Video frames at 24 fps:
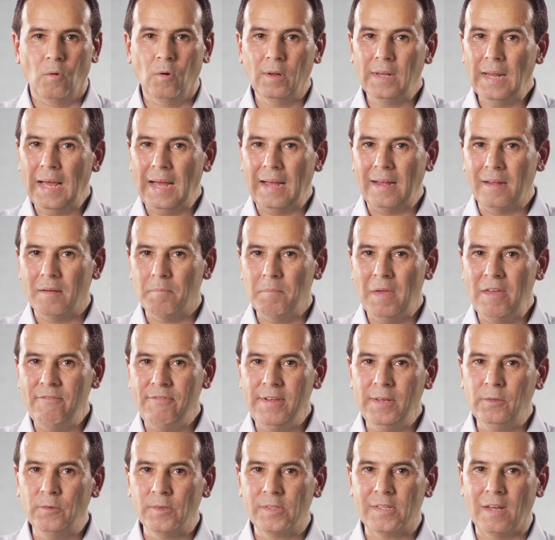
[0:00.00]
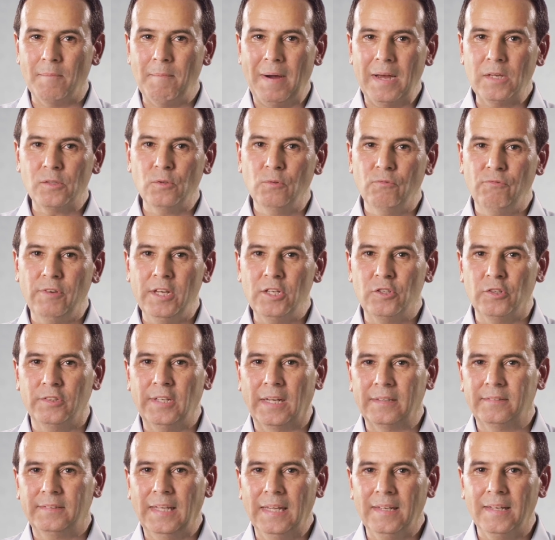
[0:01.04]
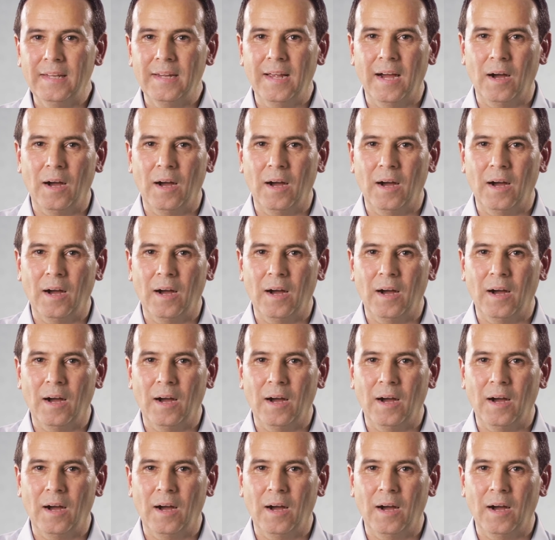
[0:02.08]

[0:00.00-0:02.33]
Olá, bem-vindos a mais um vídeo da Tech